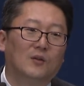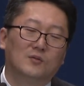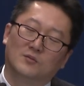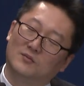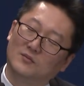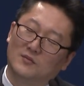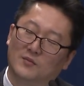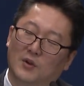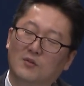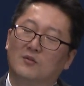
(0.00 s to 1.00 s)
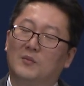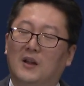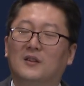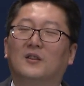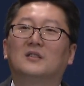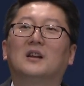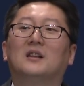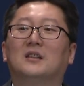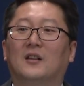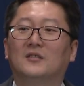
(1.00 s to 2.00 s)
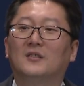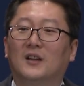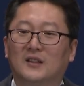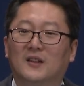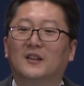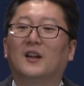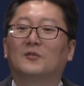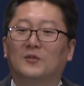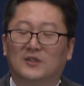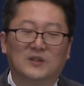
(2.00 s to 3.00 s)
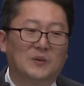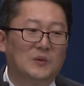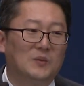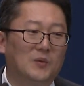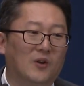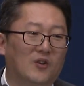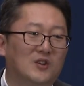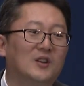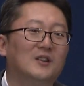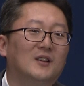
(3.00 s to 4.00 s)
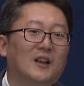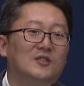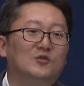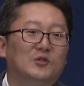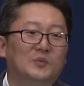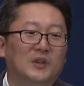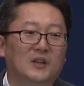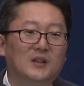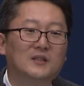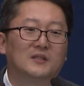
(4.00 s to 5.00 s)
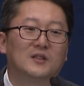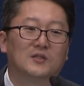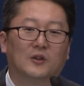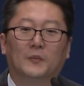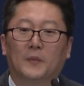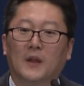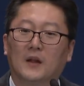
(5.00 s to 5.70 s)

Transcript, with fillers: 좀 별로 많이 성장하지 않은 것 같다는 생각도 들고 어, 그런 아쉬움이 있었죠.